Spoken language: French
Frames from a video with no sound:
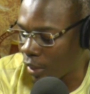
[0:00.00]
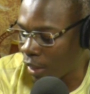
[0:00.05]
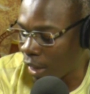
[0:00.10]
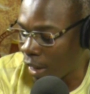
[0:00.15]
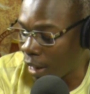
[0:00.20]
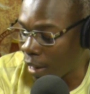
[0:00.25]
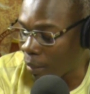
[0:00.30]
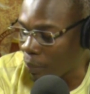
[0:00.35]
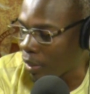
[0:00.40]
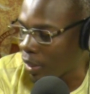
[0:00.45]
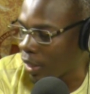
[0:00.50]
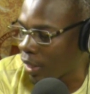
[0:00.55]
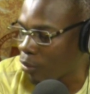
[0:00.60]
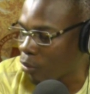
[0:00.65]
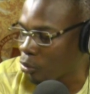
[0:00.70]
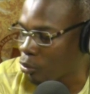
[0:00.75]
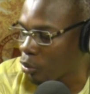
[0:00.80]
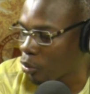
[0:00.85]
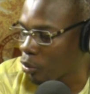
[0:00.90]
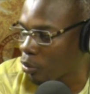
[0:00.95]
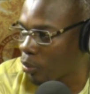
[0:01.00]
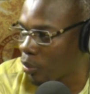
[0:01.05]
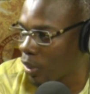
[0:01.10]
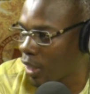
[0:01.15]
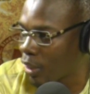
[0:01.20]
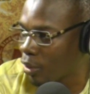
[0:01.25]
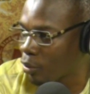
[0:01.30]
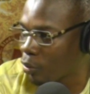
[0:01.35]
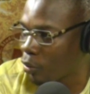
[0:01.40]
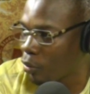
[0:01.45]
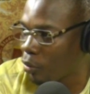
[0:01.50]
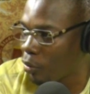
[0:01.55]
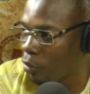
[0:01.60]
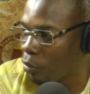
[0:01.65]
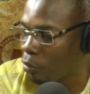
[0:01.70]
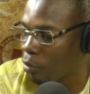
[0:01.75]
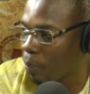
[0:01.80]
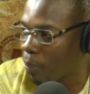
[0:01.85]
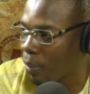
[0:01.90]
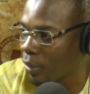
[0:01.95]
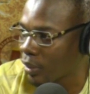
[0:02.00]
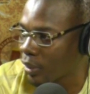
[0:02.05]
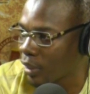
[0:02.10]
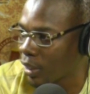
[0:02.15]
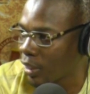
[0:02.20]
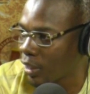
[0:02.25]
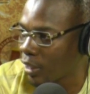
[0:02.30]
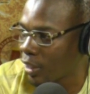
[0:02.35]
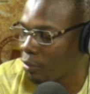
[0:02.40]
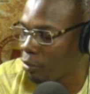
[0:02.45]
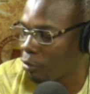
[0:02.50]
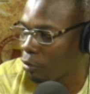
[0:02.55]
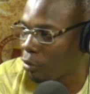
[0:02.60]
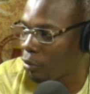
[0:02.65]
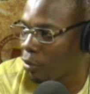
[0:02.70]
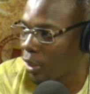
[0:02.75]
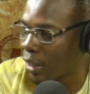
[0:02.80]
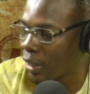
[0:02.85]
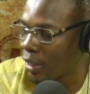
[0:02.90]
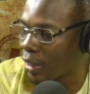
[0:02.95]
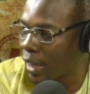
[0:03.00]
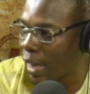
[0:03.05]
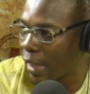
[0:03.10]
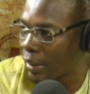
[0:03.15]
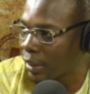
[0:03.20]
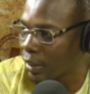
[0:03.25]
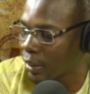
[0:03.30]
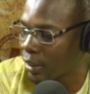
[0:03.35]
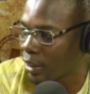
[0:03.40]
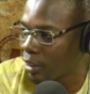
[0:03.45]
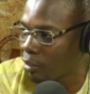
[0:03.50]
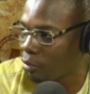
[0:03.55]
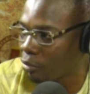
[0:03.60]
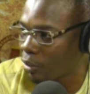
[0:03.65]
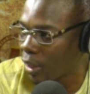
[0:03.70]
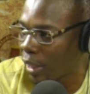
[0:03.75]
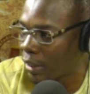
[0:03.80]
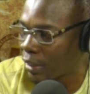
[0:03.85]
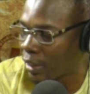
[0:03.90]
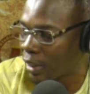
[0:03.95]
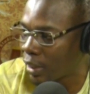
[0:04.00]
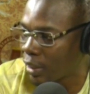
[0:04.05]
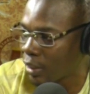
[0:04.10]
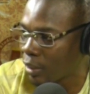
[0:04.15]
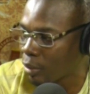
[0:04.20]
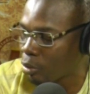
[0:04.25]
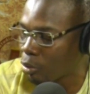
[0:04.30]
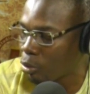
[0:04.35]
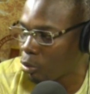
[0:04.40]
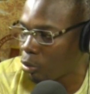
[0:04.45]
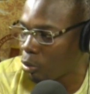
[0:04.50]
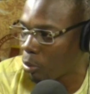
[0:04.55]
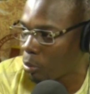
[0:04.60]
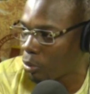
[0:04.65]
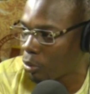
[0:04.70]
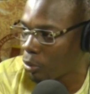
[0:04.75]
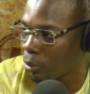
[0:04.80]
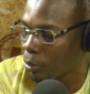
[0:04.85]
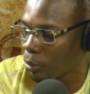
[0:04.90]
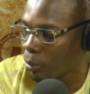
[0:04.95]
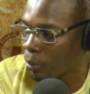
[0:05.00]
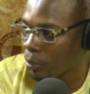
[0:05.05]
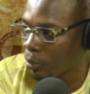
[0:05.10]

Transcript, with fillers: dans l'armée aujourd'hui. Est-ce que vous pensez qu'il faut être attentif à ces risques de corruption